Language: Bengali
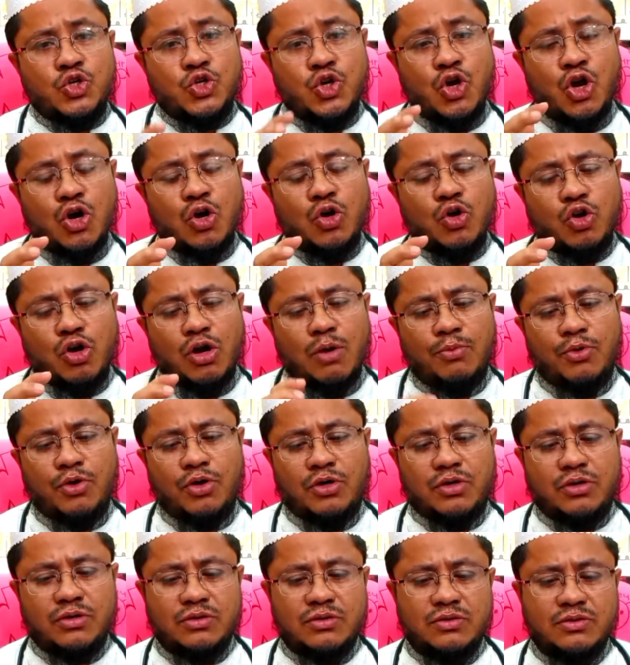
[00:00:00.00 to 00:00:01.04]

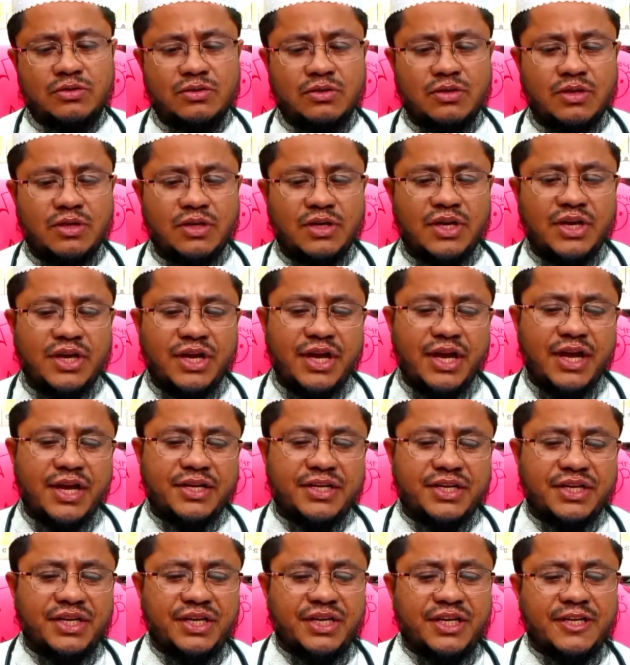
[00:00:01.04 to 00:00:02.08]
সংক্রমণ
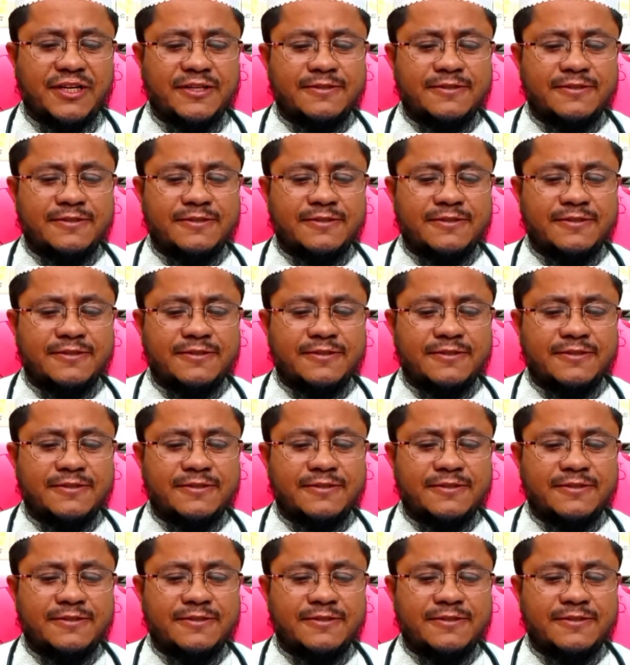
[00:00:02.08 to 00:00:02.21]
এটি